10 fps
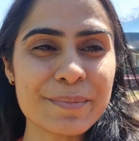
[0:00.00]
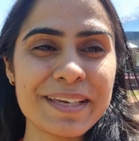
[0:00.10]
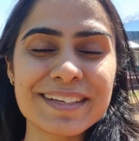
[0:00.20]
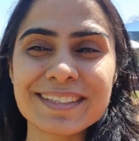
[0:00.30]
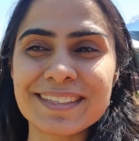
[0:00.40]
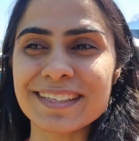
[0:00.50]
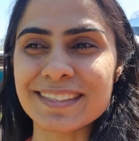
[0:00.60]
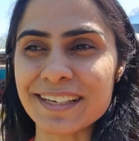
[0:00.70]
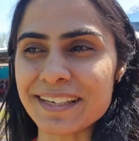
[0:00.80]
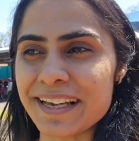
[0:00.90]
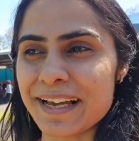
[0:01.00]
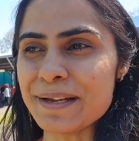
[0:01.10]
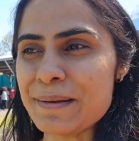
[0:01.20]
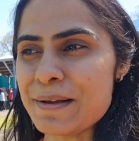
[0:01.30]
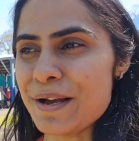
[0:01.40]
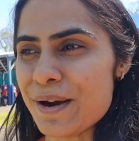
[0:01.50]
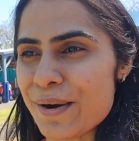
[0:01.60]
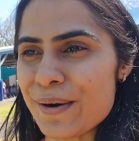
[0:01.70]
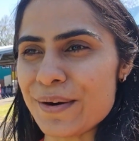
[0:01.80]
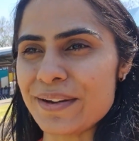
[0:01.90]
सब ईयर सिक्स तक का है
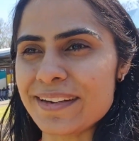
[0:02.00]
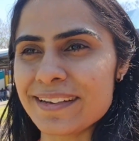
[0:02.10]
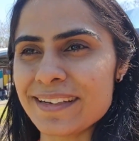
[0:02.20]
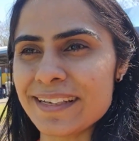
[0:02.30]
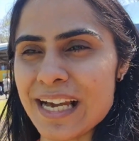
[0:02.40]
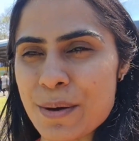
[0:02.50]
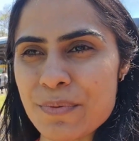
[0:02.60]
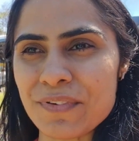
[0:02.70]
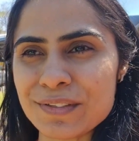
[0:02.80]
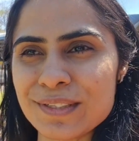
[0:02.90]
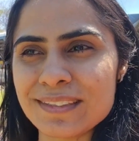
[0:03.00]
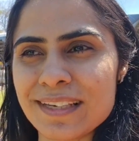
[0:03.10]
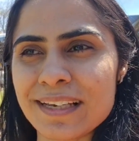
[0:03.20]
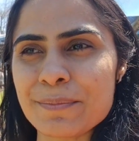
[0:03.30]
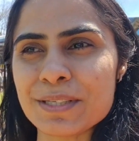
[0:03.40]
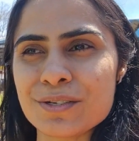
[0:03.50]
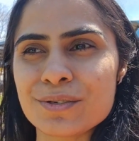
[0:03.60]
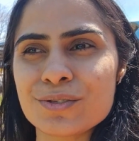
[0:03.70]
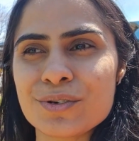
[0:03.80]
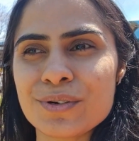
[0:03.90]
और यहाँ पे फंक्शन था कि
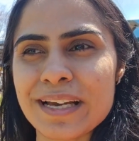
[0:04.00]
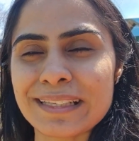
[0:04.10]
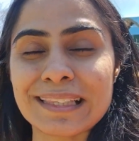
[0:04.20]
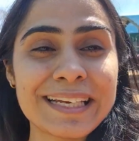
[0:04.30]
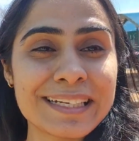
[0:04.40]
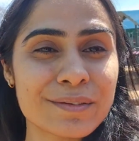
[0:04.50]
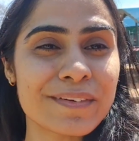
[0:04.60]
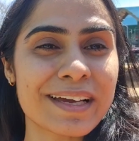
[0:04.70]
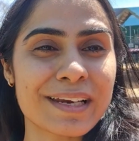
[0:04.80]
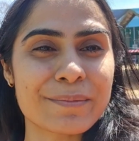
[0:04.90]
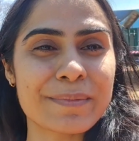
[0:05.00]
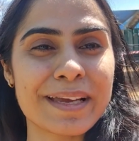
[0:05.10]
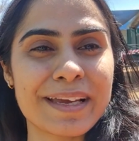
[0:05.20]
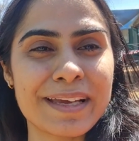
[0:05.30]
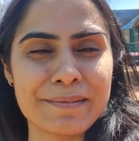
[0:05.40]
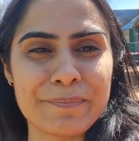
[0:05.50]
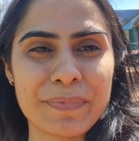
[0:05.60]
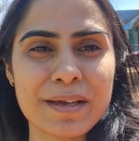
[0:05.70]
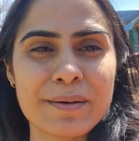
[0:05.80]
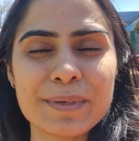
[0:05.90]
बच्चे जो एथलीट्स वगैरह में
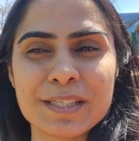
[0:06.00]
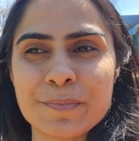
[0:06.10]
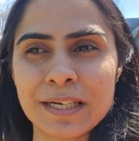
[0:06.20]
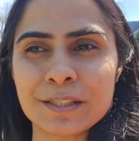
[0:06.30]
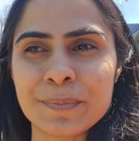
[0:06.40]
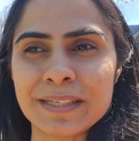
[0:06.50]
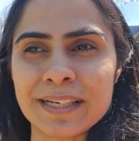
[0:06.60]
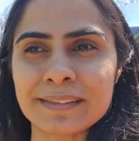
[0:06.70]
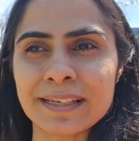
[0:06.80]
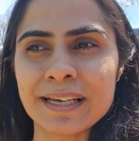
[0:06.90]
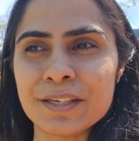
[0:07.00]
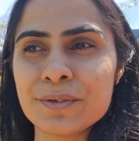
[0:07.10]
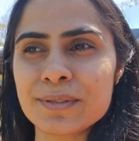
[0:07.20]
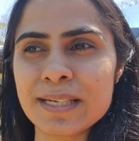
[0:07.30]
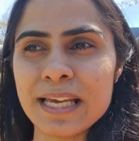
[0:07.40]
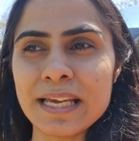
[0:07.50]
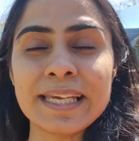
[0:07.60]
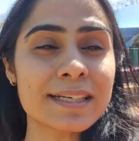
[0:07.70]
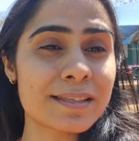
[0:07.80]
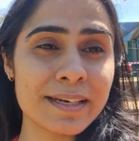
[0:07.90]
बच्चे पार्टिसिपेट करते हैं यूजली
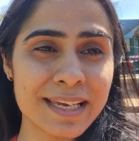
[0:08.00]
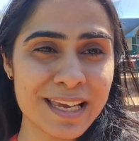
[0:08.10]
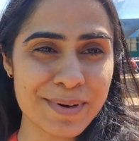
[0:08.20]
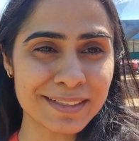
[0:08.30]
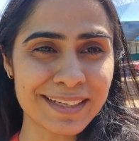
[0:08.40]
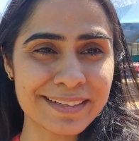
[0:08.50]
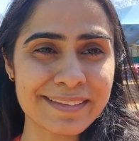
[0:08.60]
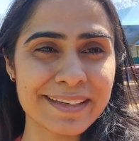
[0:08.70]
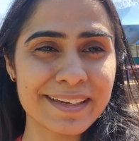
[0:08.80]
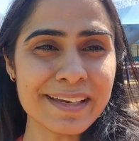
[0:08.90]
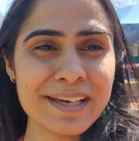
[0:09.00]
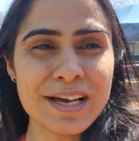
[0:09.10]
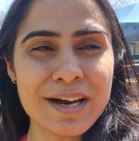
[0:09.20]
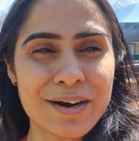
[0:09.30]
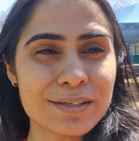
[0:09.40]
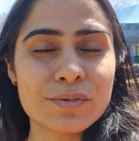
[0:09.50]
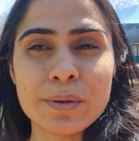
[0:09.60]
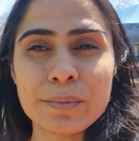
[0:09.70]
ईयर थ्री के बाद करते हैं और